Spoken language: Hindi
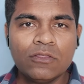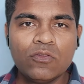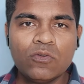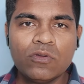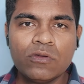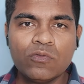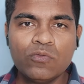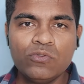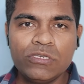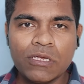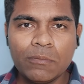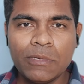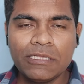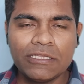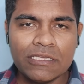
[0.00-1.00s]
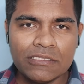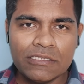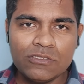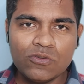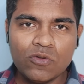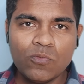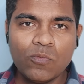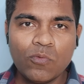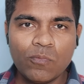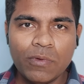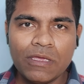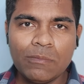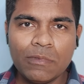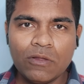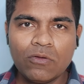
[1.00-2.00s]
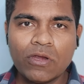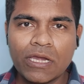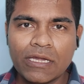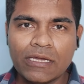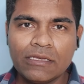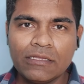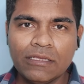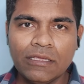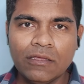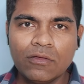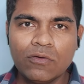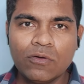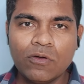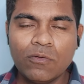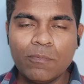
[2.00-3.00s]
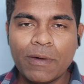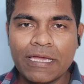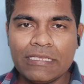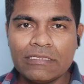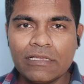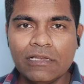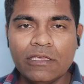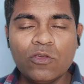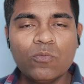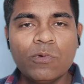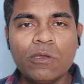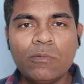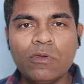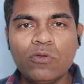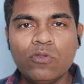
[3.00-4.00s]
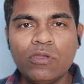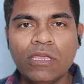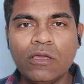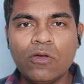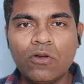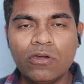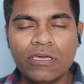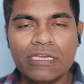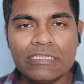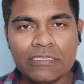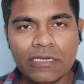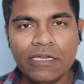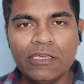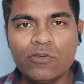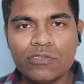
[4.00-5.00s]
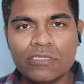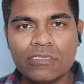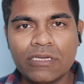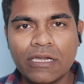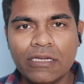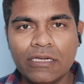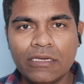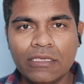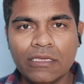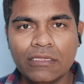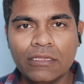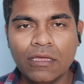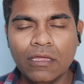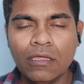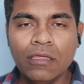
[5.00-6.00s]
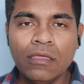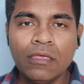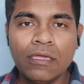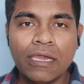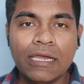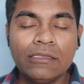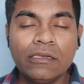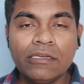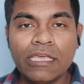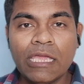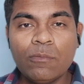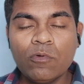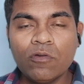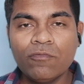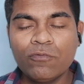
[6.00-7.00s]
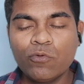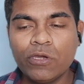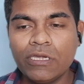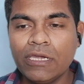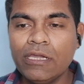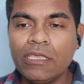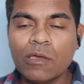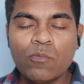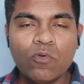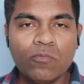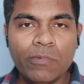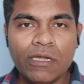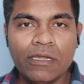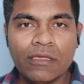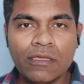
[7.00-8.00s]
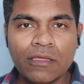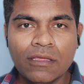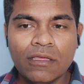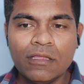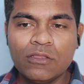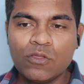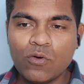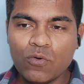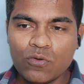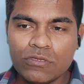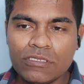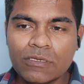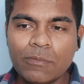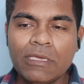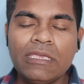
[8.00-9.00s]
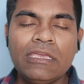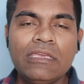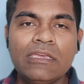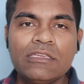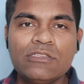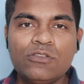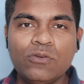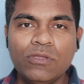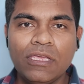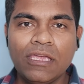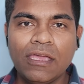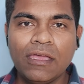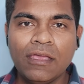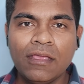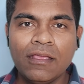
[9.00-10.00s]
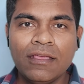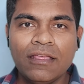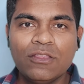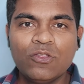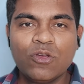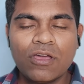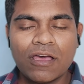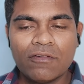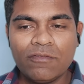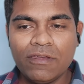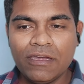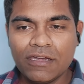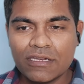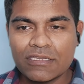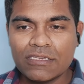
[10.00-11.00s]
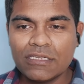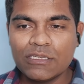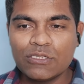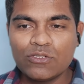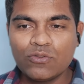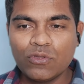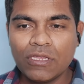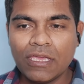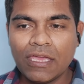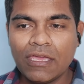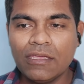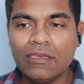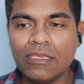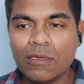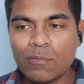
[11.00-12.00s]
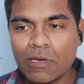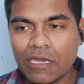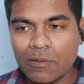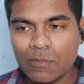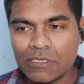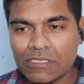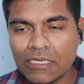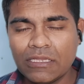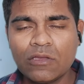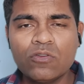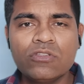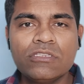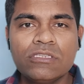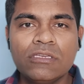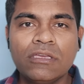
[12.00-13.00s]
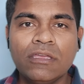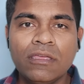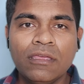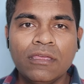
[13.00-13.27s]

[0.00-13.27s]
तो उषा मेहता जी जो मुंबई में लोकेटेड थी वो बाईस साल की उम्र में उन्होंने कांग्रेस रेडियो स्टार्टेड किया था एट द टाइम ऑफ क्विट इंडिया मूवमेंट तो उस समय की ये स्टोरी है तो काफ़ी इंटरेस्टिंग स्टोरी है इनके बारे में ज़्यादा कुछ